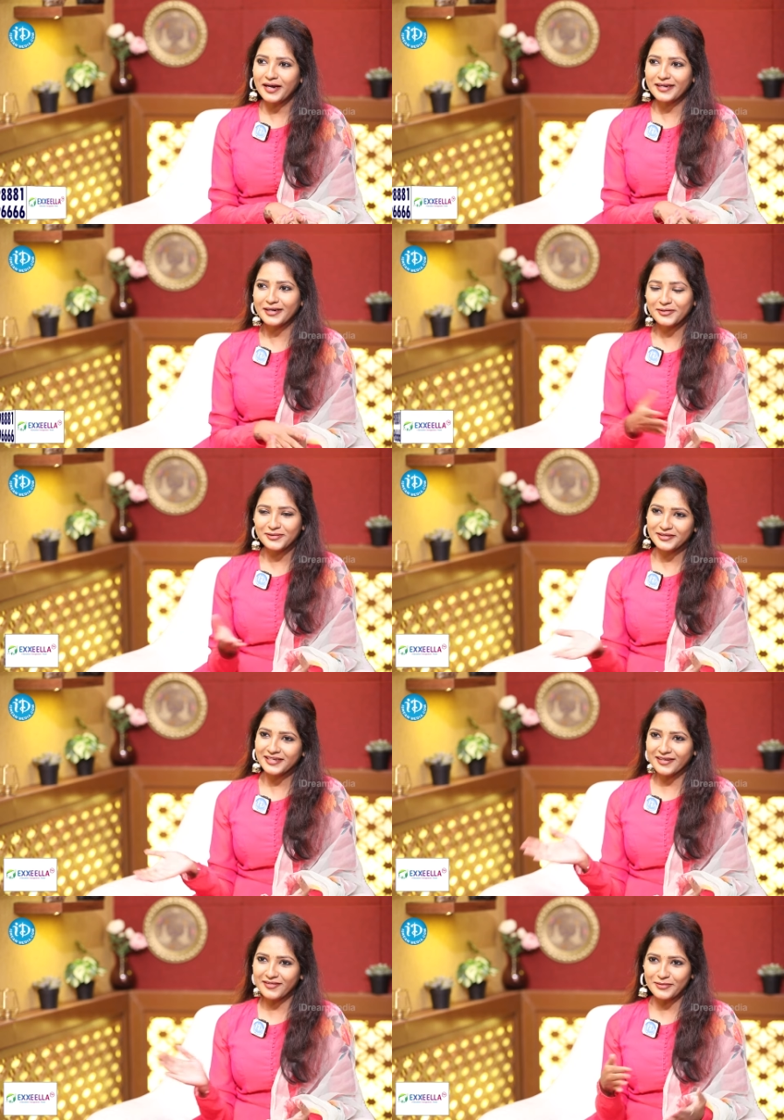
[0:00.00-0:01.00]
మాట్లాడుకుంటూ
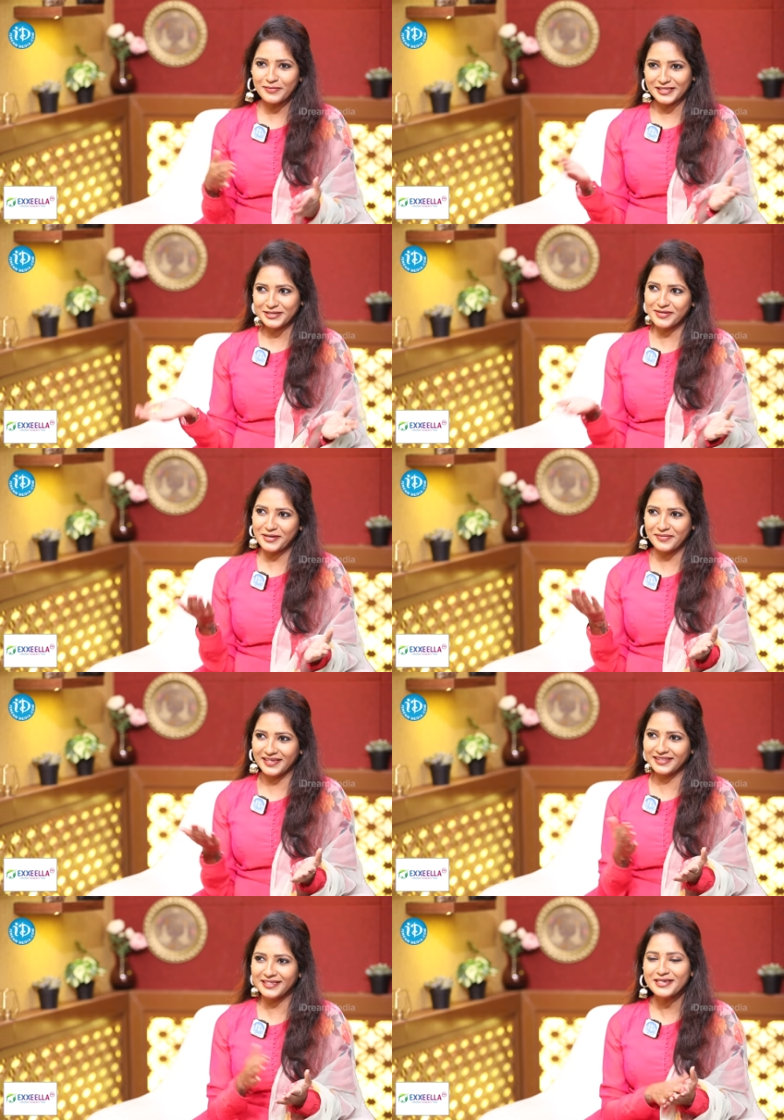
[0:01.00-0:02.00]
ఇంకా వాళ్ళు పరిచయం
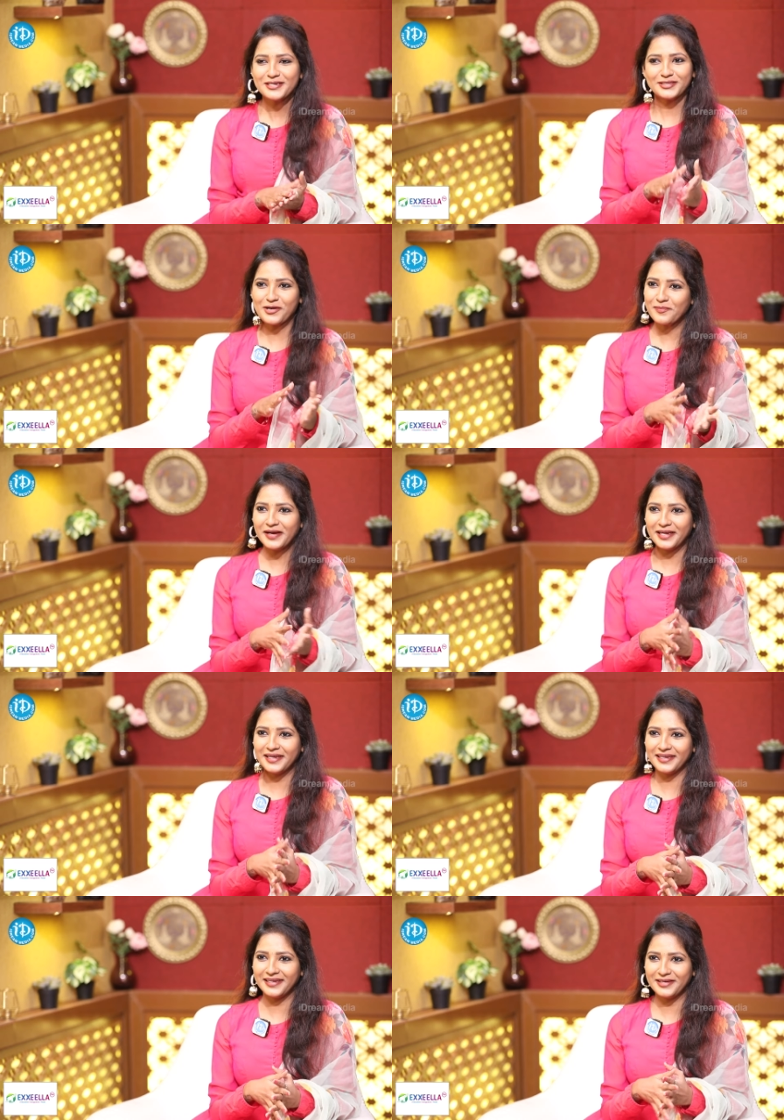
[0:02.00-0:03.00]
అయిపోయింది సో అబ్బాయి
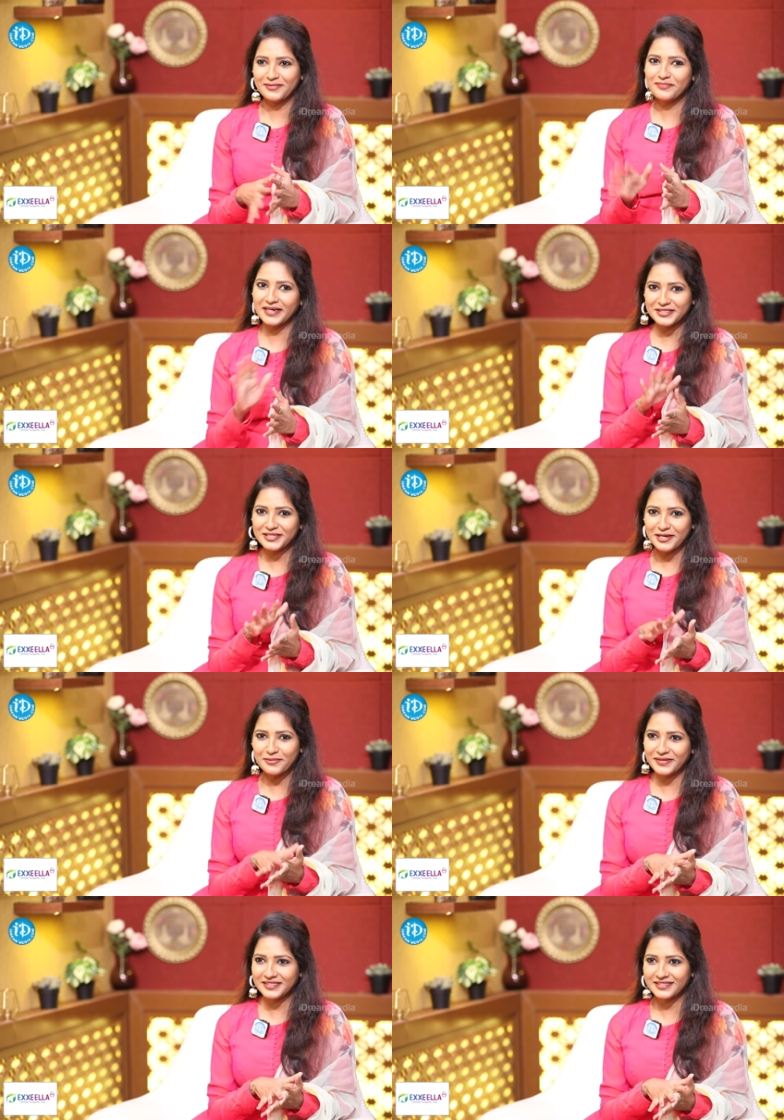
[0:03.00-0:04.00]
మంచి
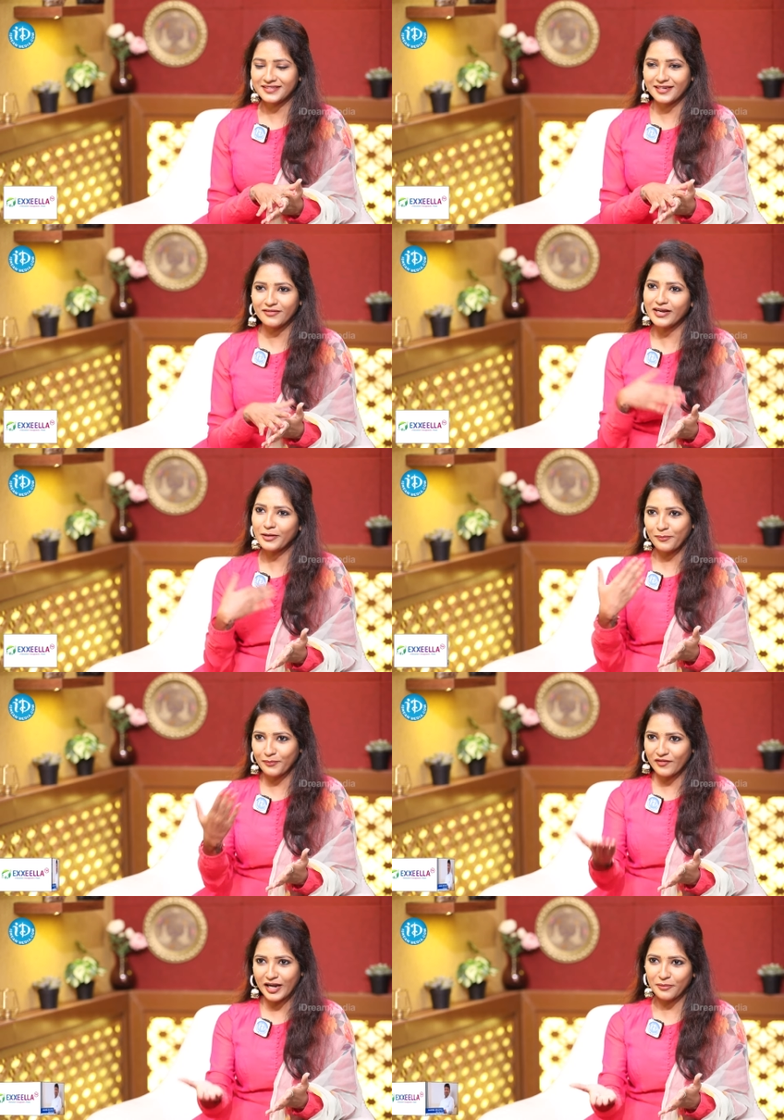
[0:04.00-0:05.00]
అనిపించింది అని వాళ్ళ
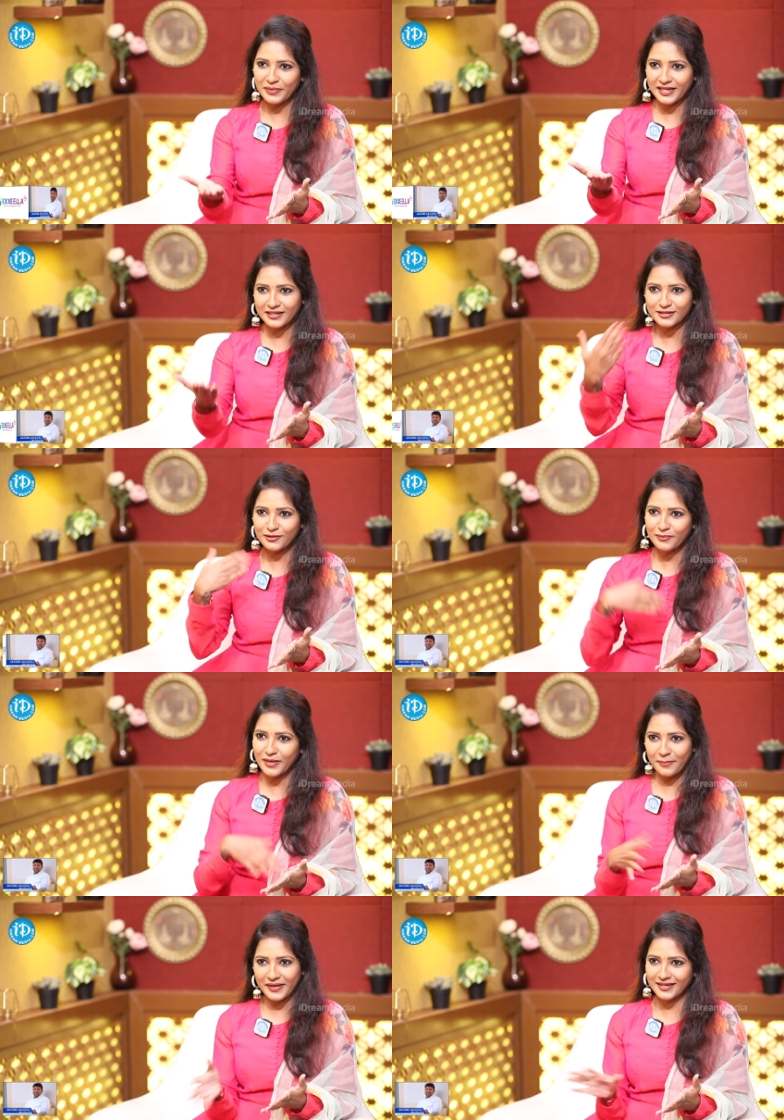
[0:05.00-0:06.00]
వాళ్ళ పేరెంట్స్తో
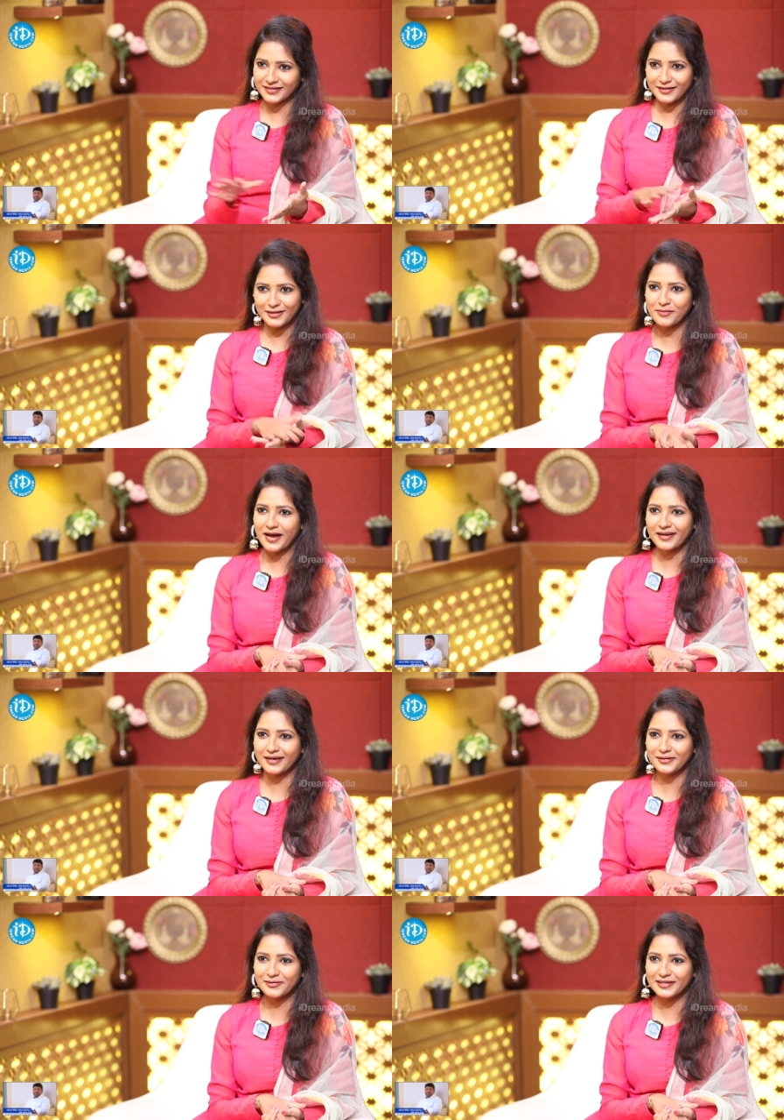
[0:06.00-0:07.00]
మా పేరెంట్స్ అందరు
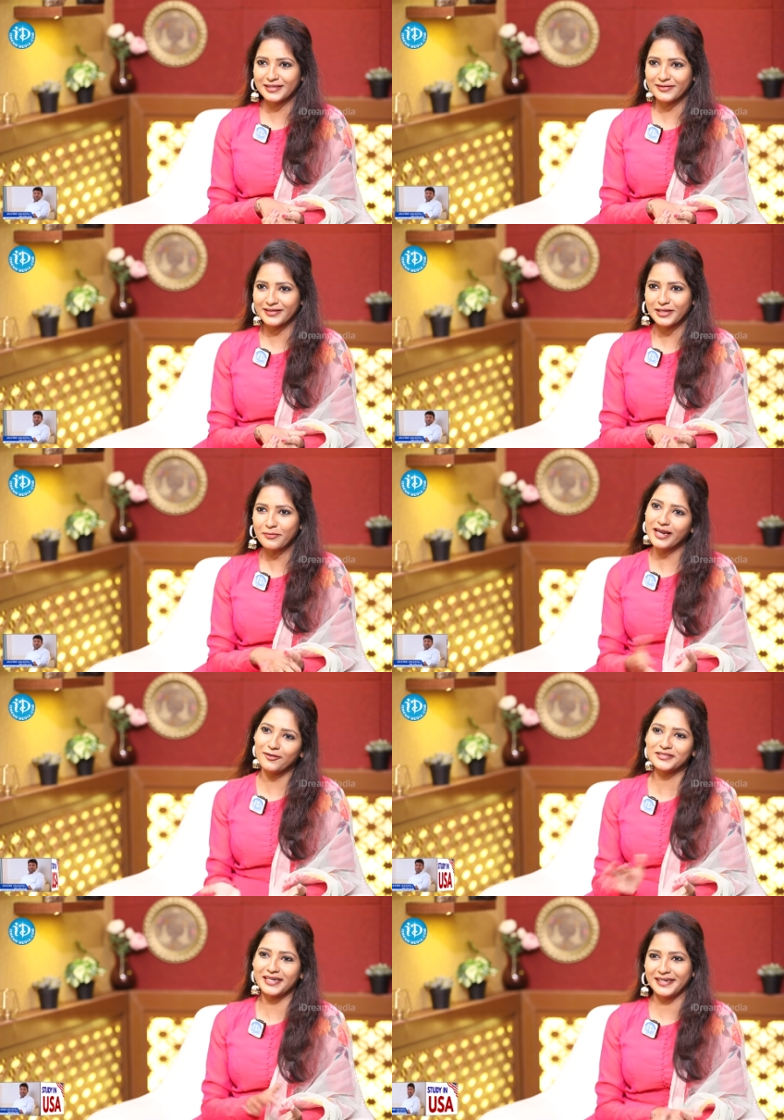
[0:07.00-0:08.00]
మాట్లాడుకున్న తర్వాత మా
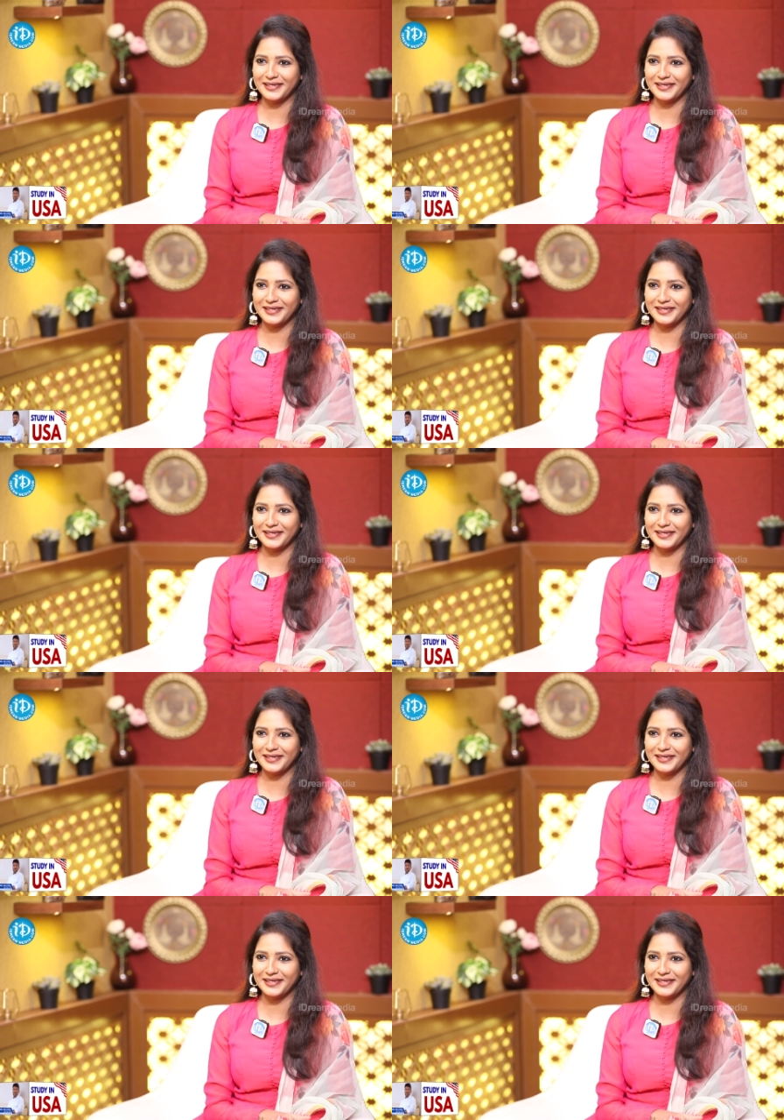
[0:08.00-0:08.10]
లవ్ స్టార్ట్